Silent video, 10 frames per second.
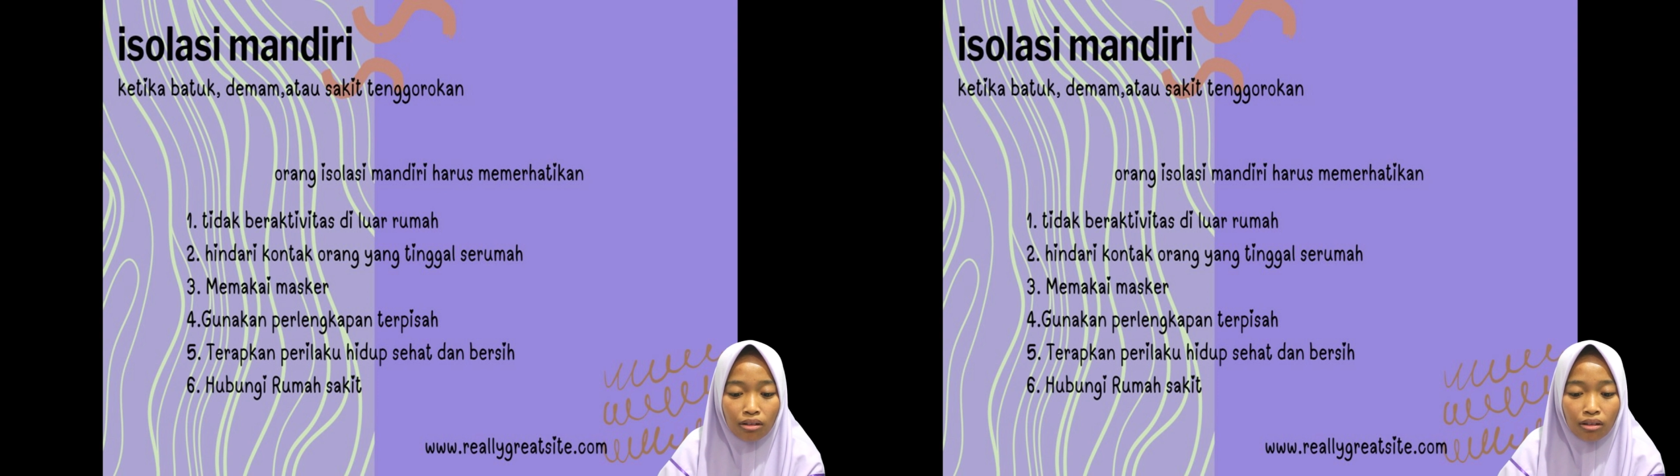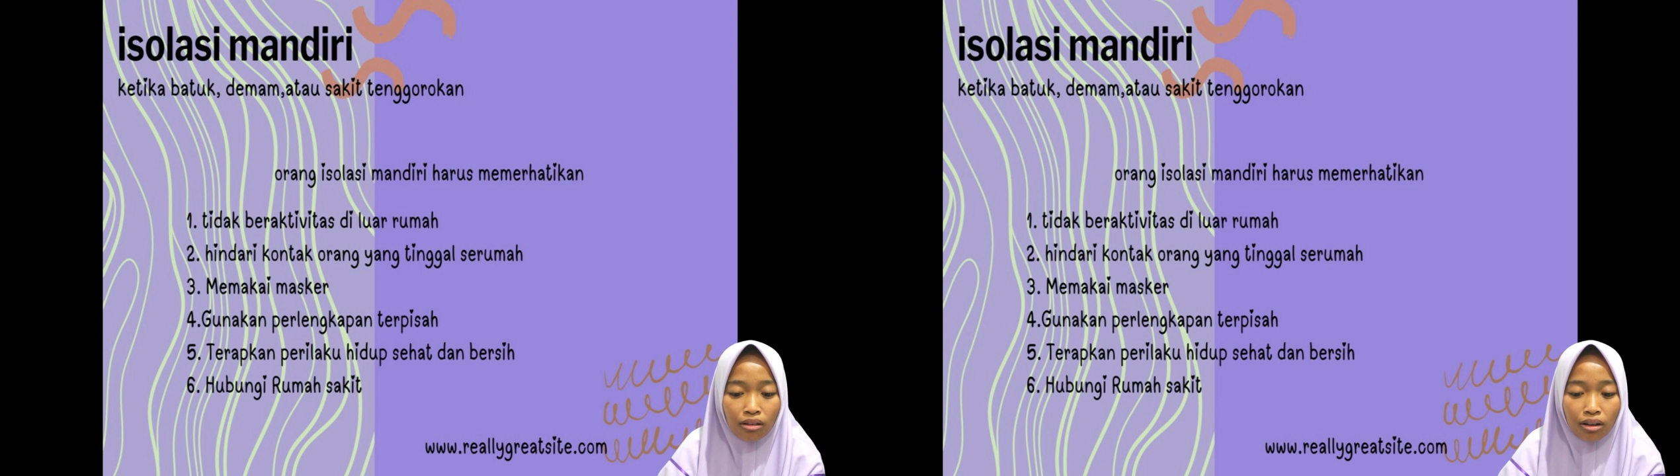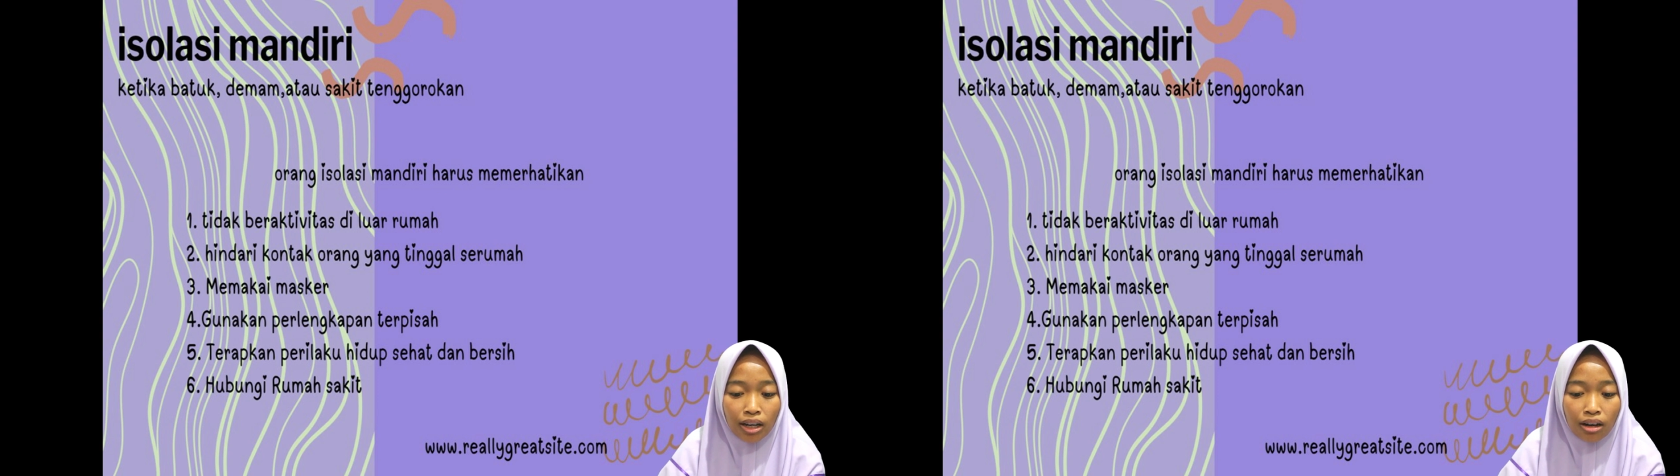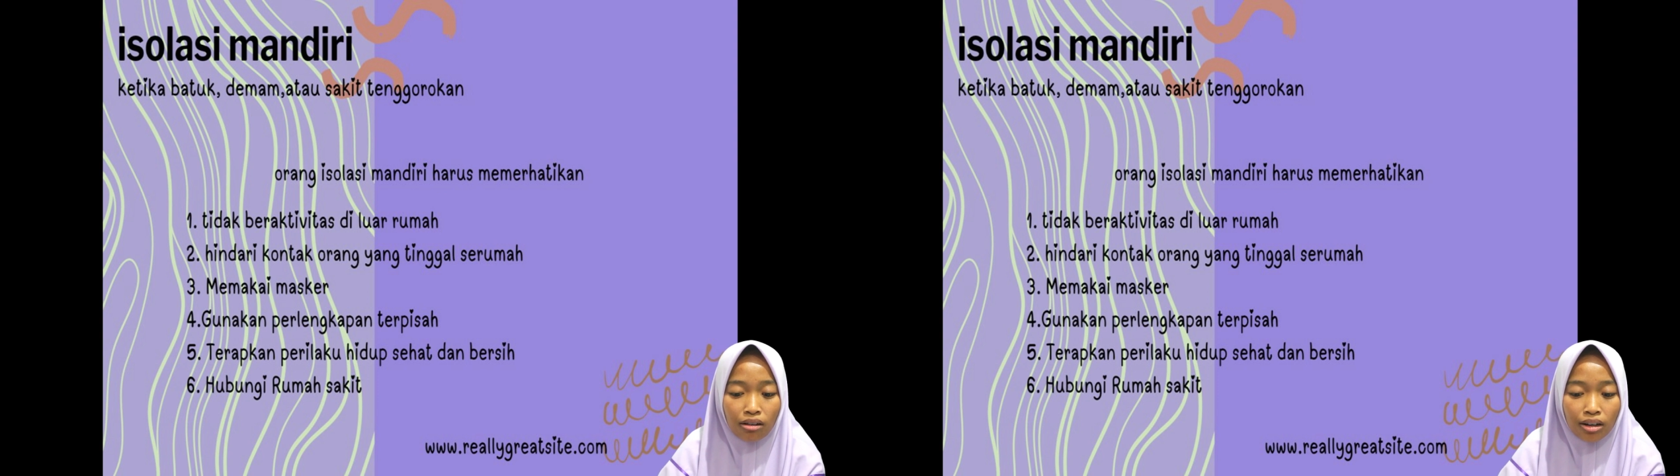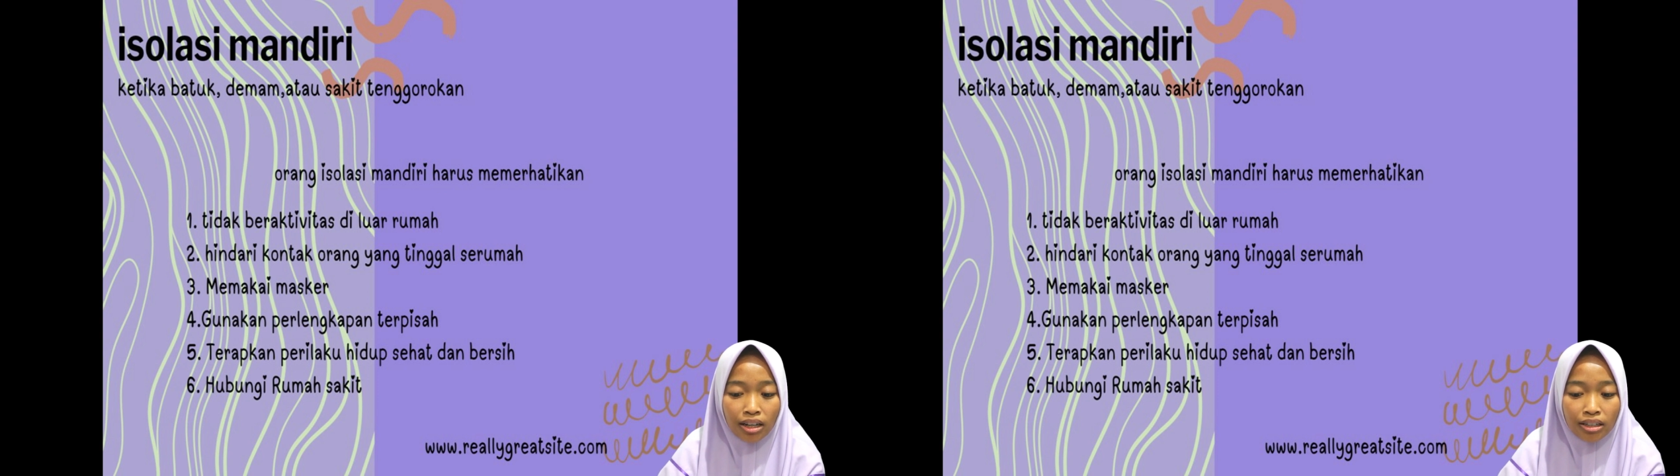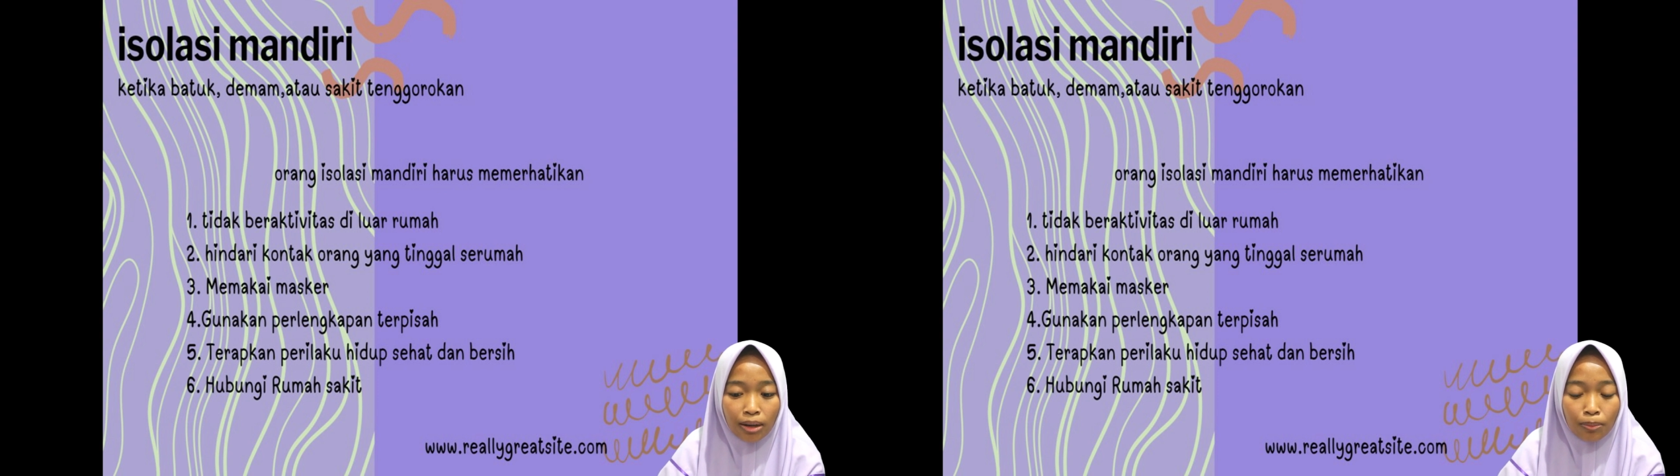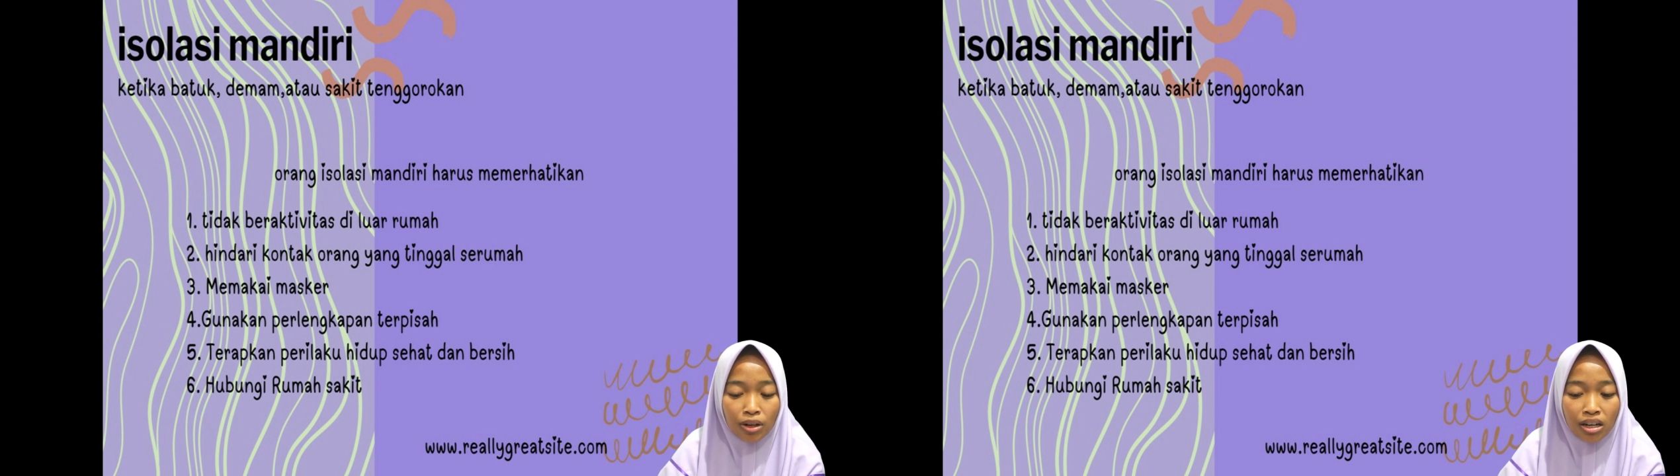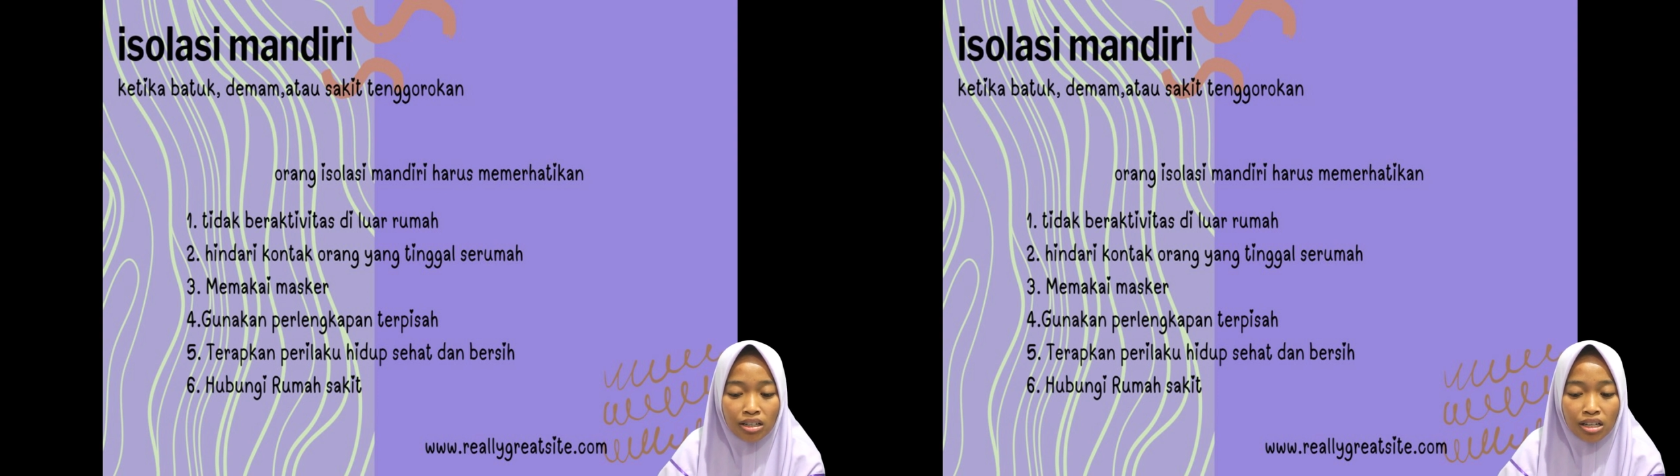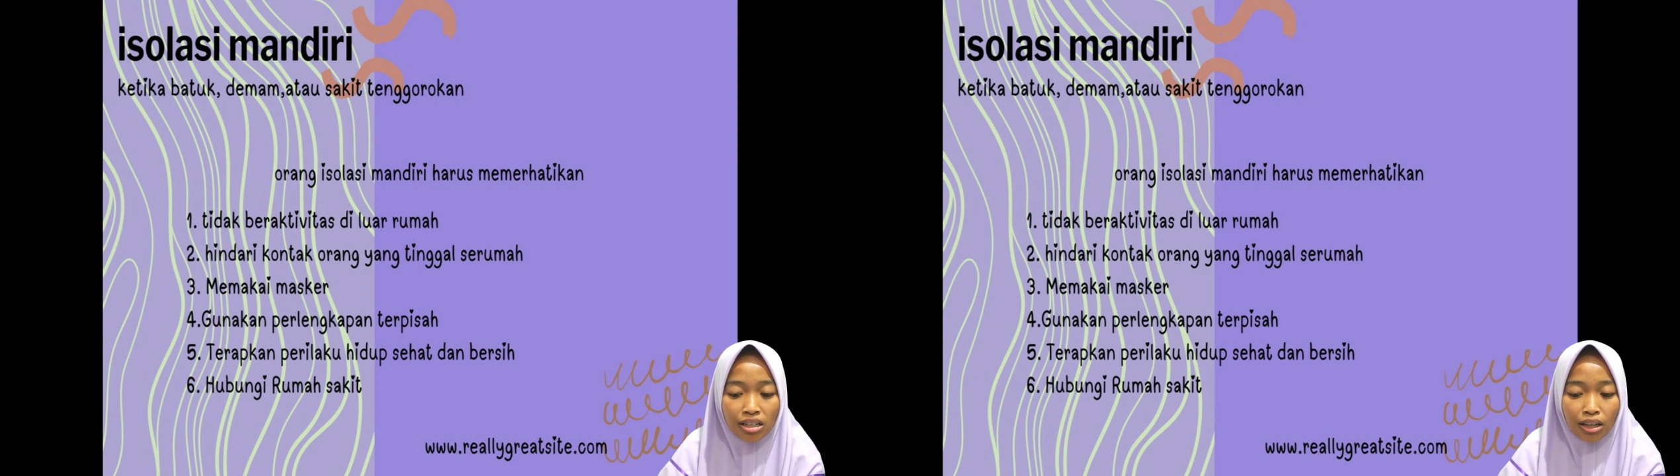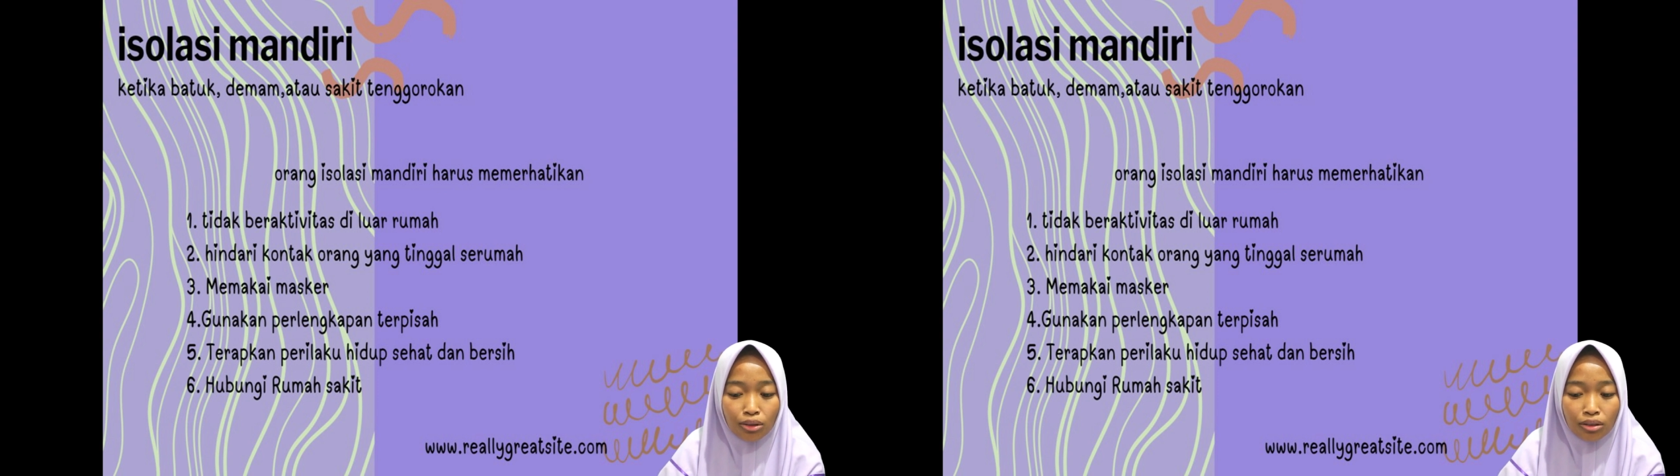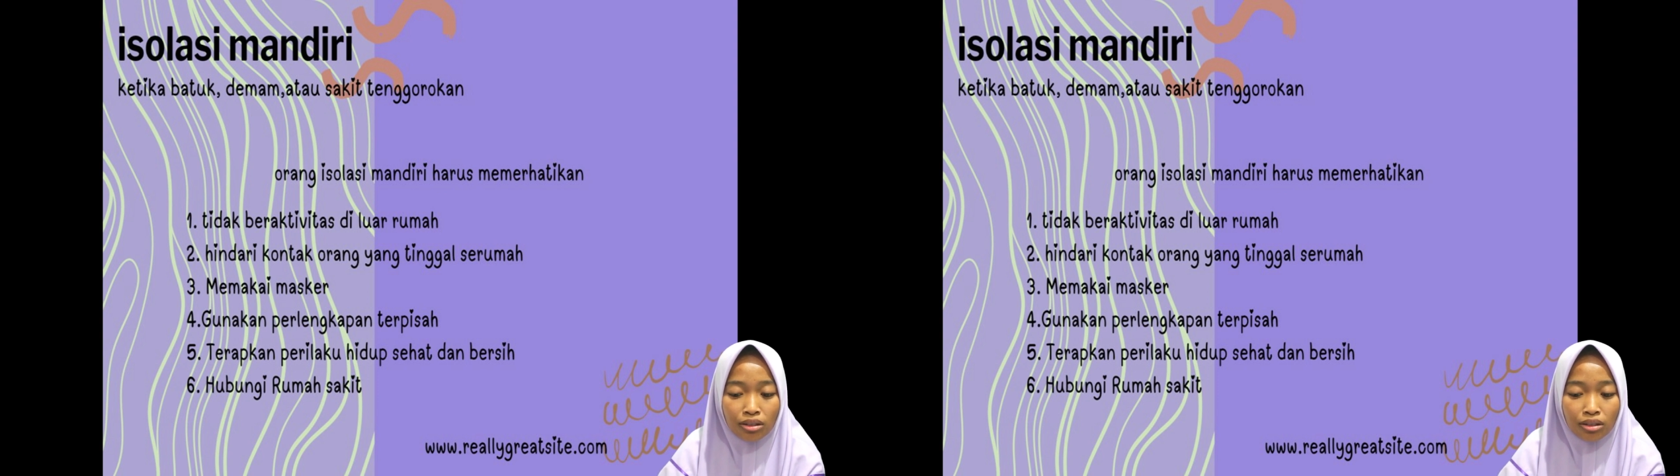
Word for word: oleh orang yang berada sa